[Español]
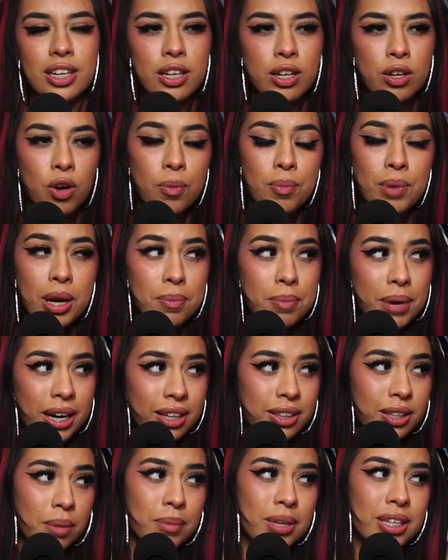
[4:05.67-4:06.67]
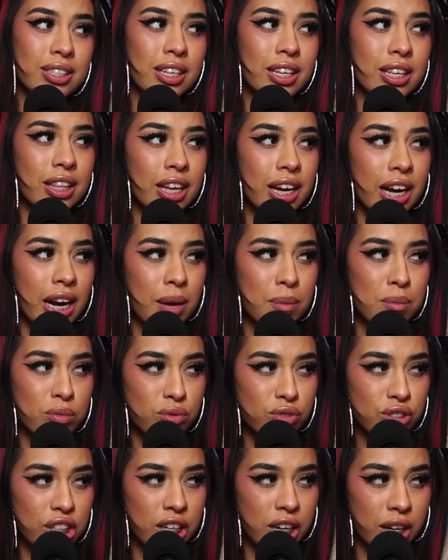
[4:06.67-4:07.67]
Y luego mi hermana también se dedica a la
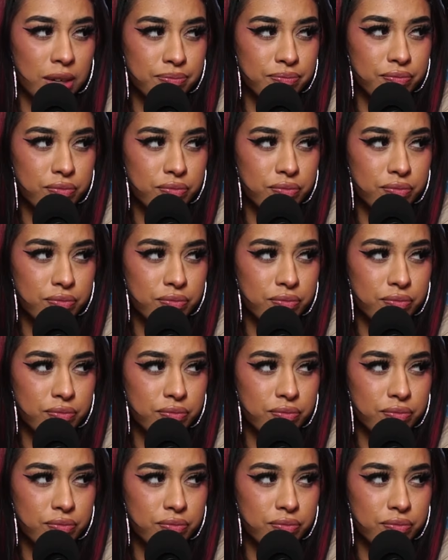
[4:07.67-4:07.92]
música.